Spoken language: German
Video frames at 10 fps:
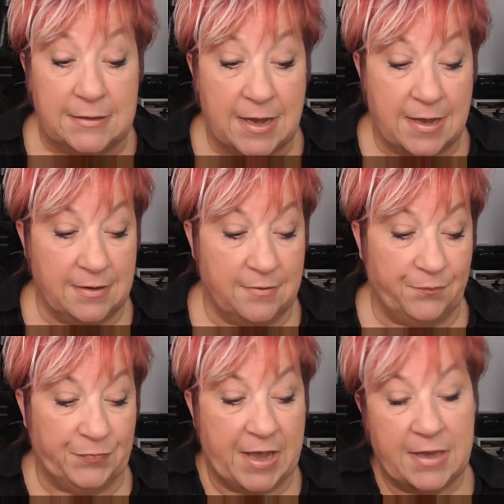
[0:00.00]

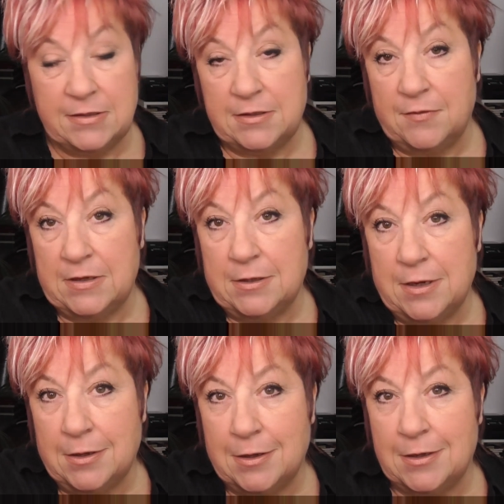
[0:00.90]
Dann, ganz
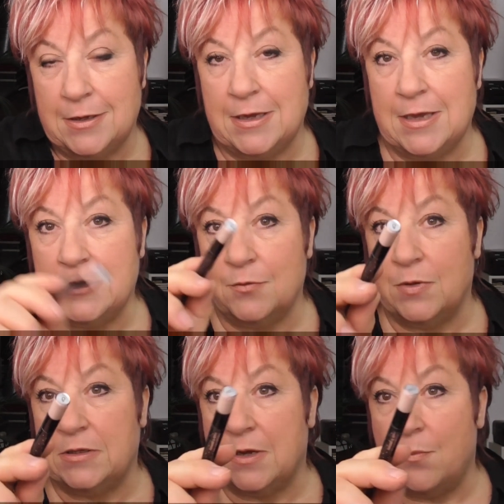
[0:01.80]
wichtig, gehe ich
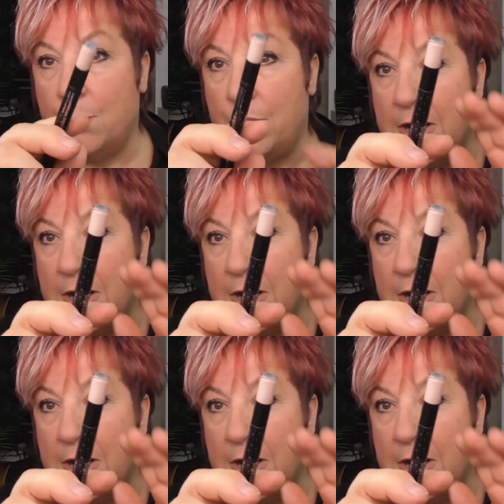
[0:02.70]
mit dem